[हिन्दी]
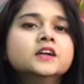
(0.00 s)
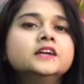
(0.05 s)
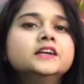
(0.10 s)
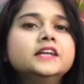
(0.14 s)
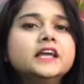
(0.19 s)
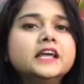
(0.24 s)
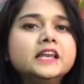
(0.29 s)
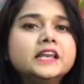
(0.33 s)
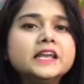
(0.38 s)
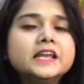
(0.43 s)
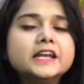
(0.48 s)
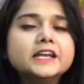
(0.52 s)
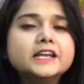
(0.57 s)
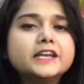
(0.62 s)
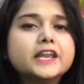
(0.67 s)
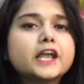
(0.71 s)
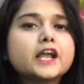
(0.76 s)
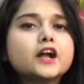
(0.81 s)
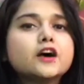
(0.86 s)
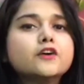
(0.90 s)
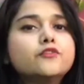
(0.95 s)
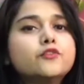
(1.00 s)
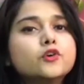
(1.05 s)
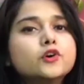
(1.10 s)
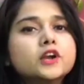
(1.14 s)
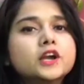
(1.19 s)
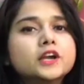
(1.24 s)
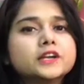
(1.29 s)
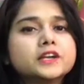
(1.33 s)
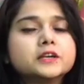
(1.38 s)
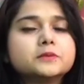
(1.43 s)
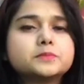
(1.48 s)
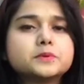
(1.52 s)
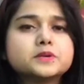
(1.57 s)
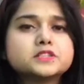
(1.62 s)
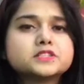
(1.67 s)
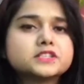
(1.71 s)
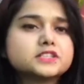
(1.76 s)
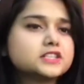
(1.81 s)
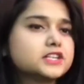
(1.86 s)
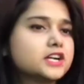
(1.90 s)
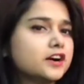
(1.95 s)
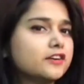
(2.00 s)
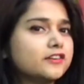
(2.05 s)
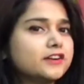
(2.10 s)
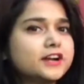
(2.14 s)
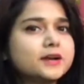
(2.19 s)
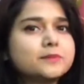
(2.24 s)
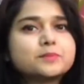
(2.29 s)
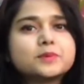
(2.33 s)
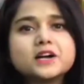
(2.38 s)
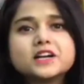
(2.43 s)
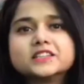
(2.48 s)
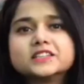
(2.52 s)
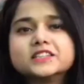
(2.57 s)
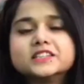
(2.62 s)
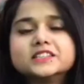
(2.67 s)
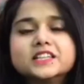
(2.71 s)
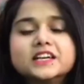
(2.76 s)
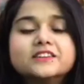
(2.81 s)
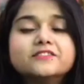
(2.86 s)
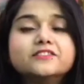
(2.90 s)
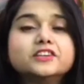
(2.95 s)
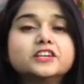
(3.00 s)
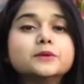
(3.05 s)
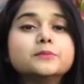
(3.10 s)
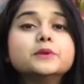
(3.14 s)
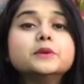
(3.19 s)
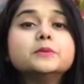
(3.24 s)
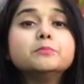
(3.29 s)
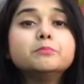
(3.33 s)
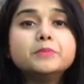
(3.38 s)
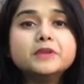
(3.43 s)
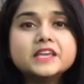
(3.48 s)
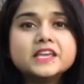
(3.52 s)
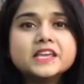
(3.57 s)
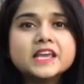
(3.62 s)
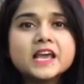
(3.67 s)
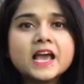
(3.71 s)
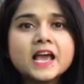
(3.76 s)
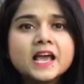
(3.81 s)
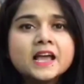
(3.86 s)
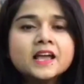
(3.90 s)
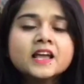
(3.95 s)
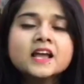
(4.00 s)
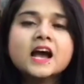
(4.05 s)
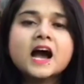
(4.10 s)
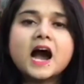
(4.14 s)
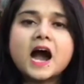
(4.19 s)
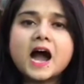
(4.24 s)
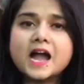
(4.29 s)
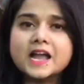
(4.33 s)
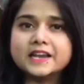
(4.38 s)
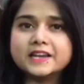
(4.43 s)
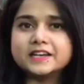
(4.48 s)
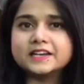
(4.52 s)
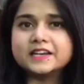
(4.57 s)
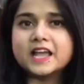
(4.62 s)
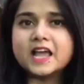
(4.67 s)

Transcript: डेली इनटेक का 400 परसेंट कवर अप कर देता है विटामिन बी है आयरन